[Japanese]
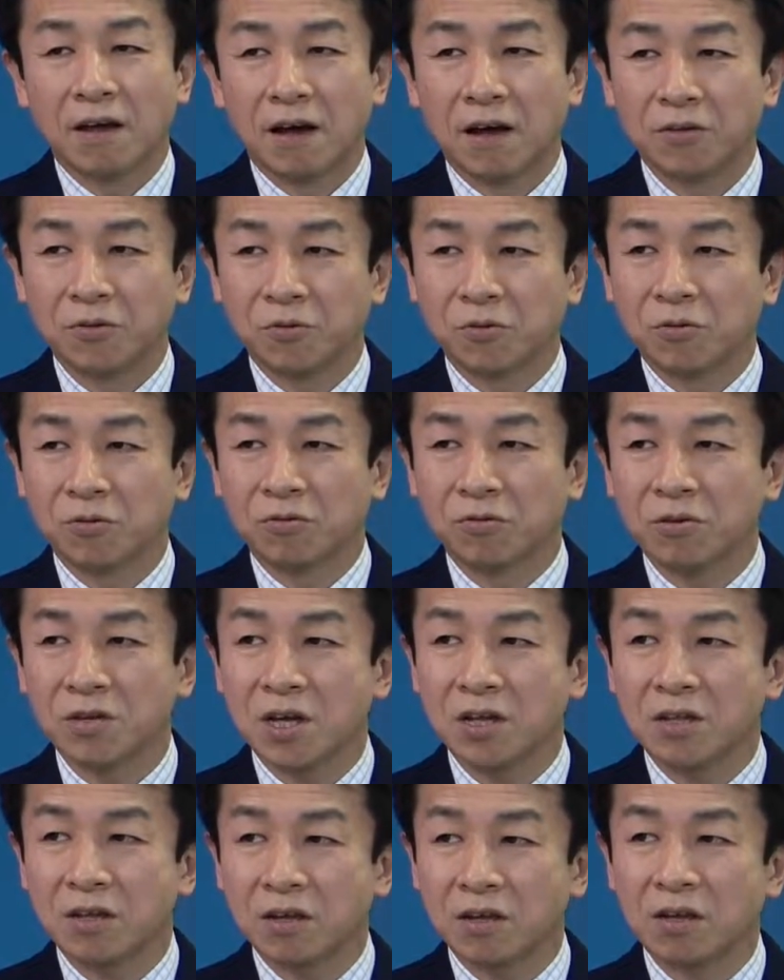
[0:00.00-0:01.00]
あの
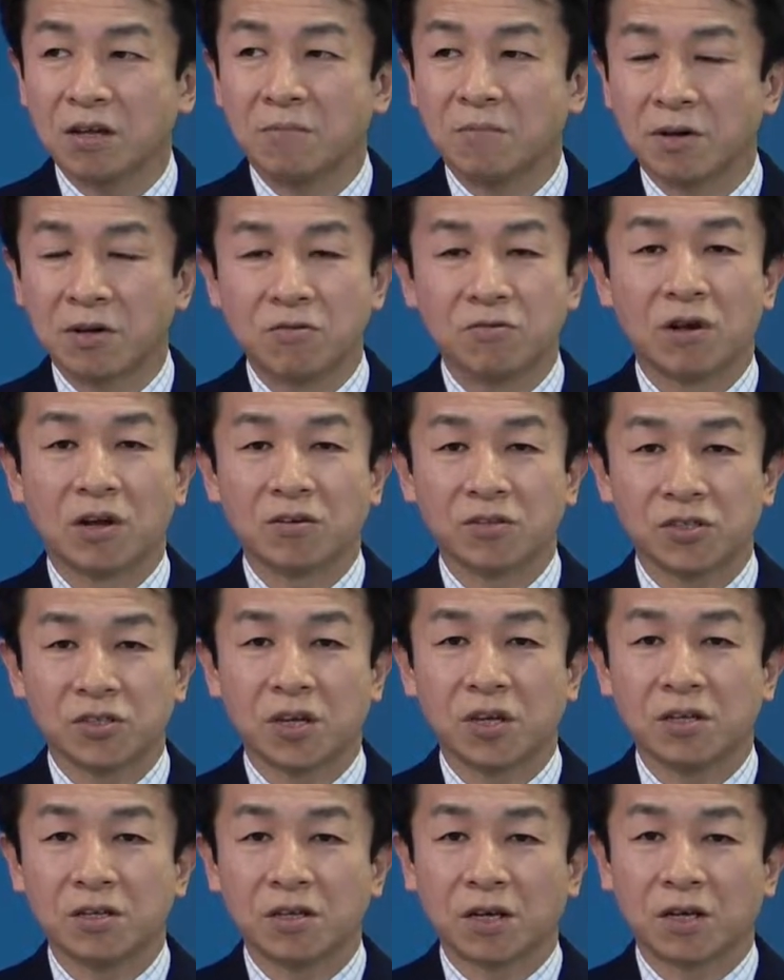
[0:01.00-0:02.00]
クリアできれば留学し
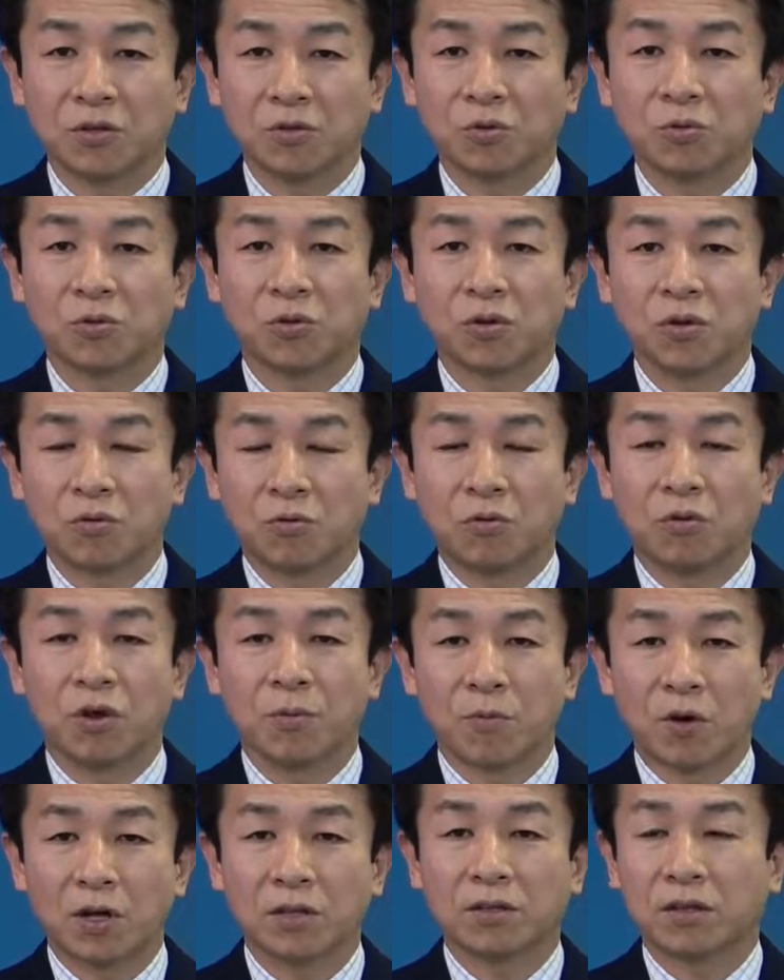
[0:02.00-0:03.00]
たいんだけどっていう声
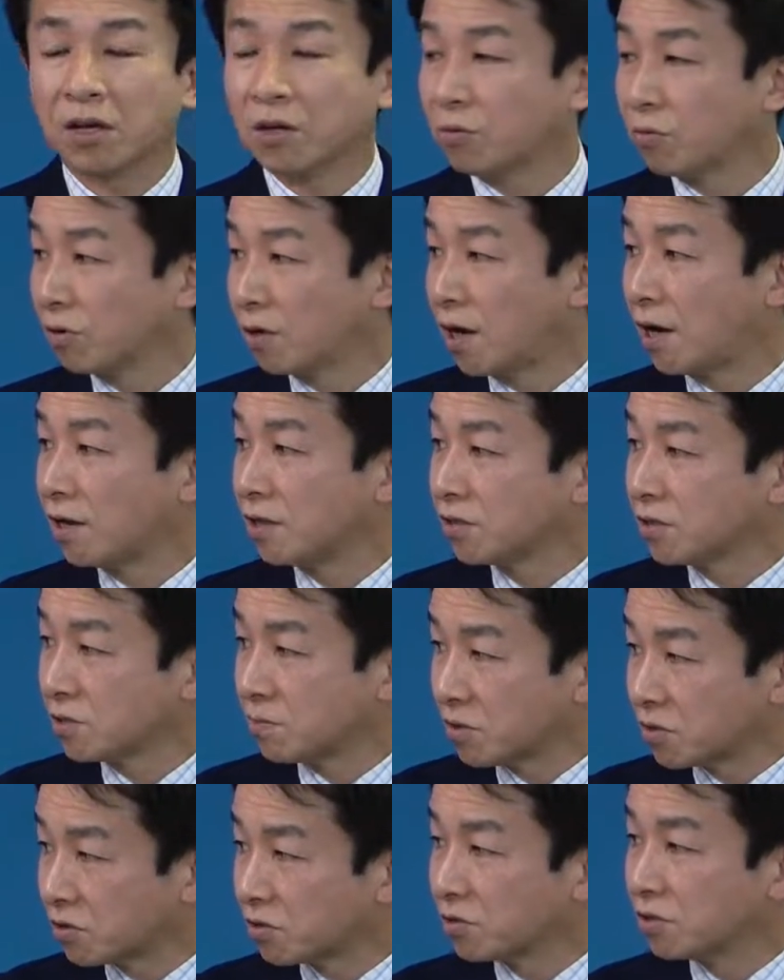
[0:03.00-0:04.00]
もあったりとか
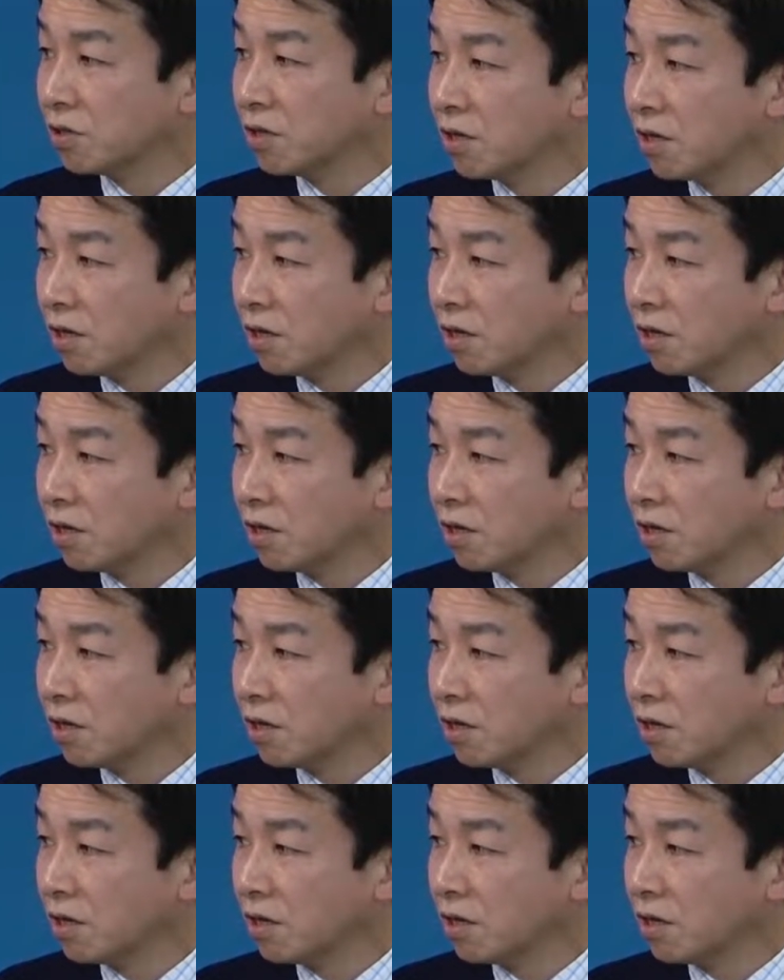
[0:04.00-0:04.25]
します。